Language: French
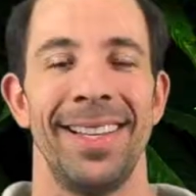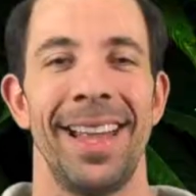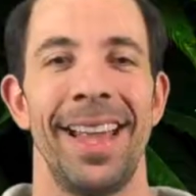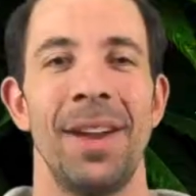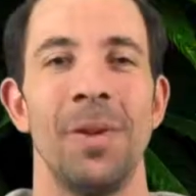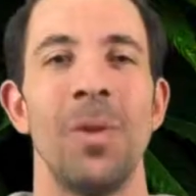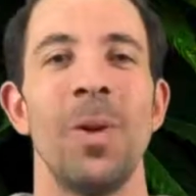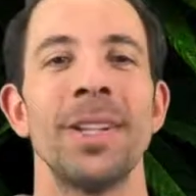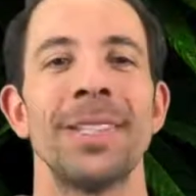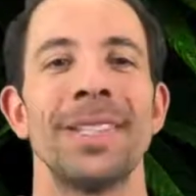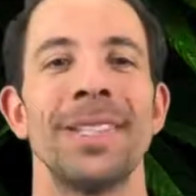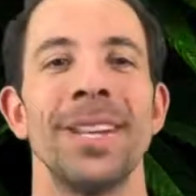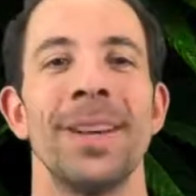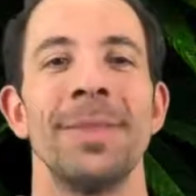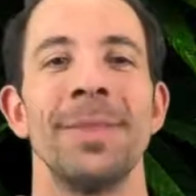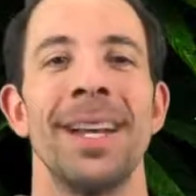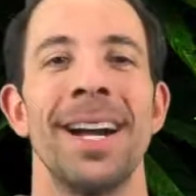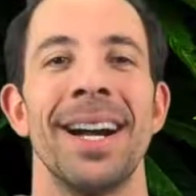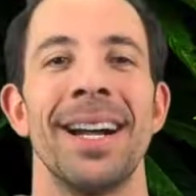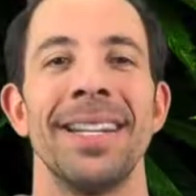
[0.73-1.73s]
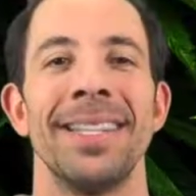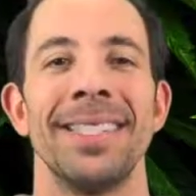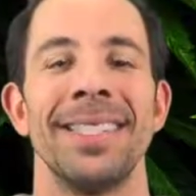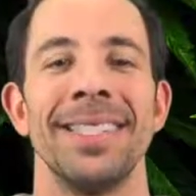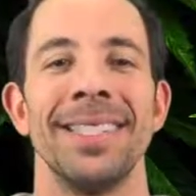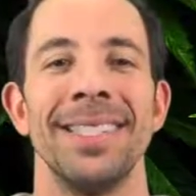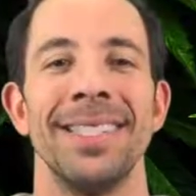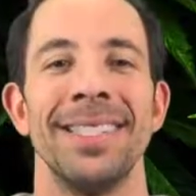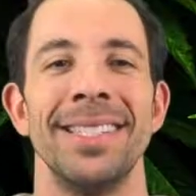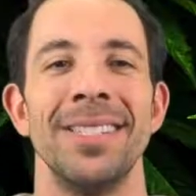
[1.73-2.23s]
Hey, what's up,
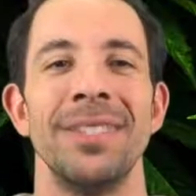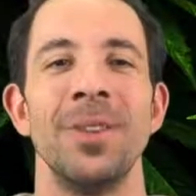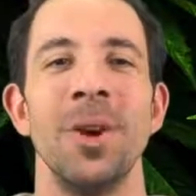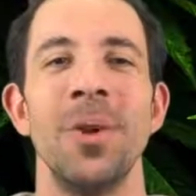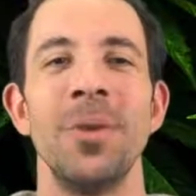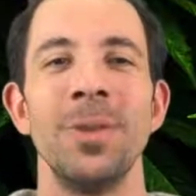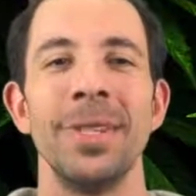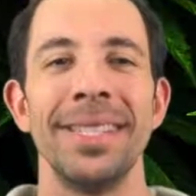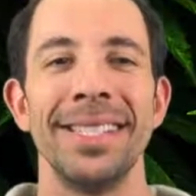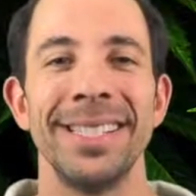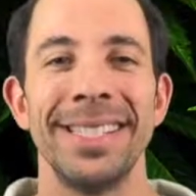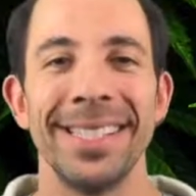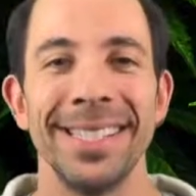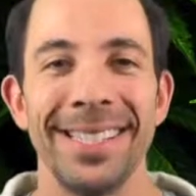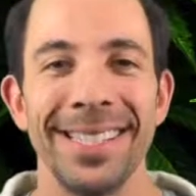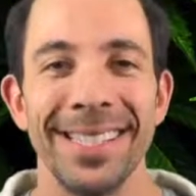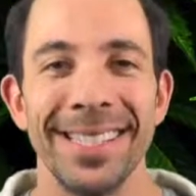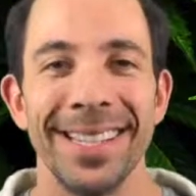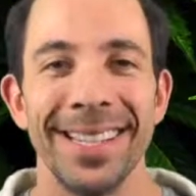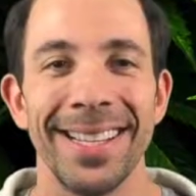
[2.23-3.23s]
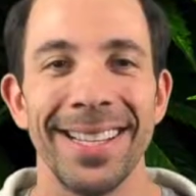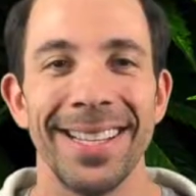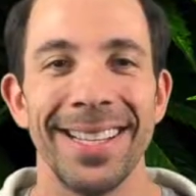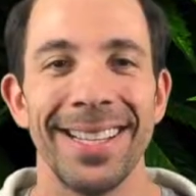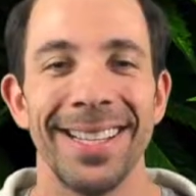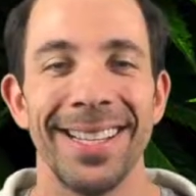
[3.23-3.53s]
guys? Ici Tone ici.